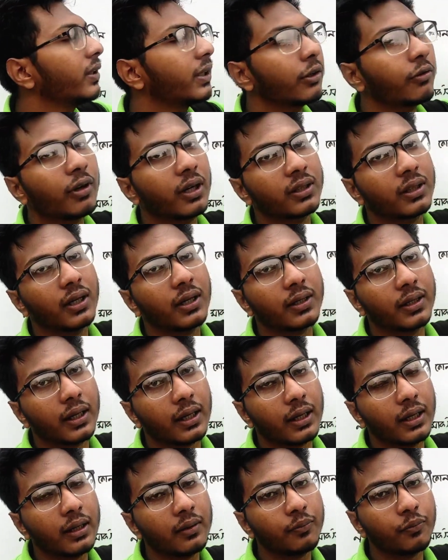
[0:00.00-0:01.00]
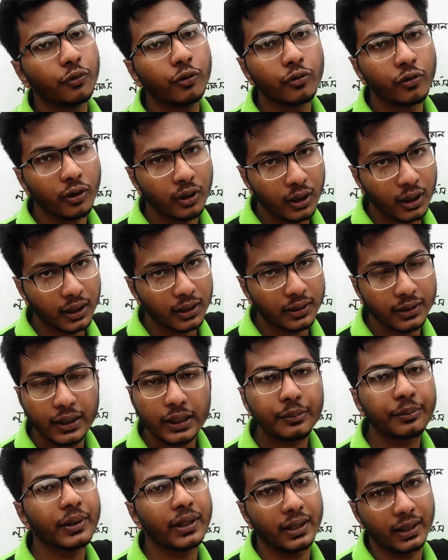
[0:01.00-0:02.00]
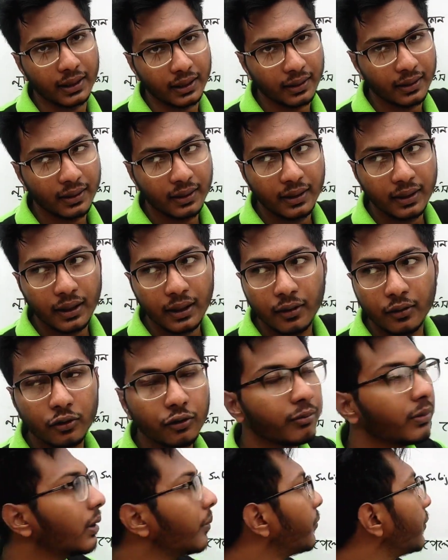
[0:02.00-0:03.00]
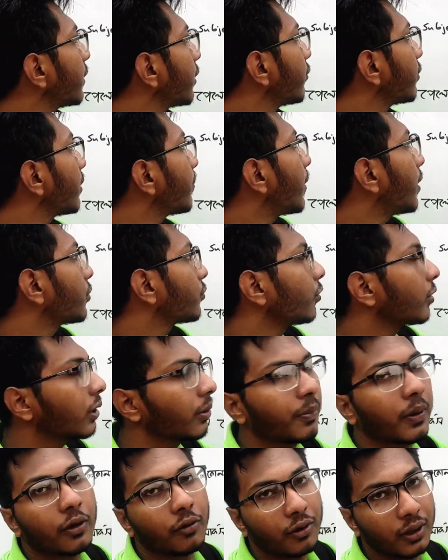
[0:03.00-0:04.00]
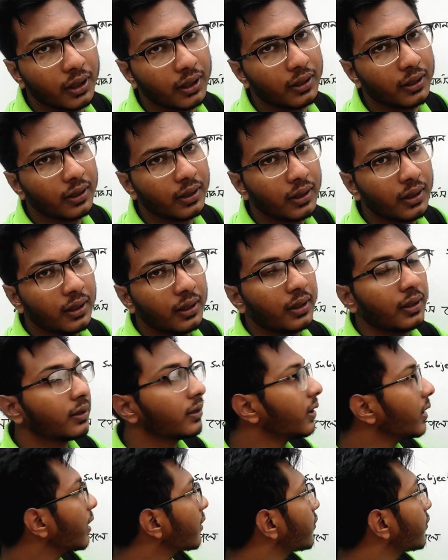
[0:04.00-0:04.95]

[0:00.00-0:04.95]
সিকিউ খাতা আর দেখার প্রয়োজন নাই দেখবেই না কারণ তুমি এমসিকিউতে পাশ করতে পারো নাই ঠিক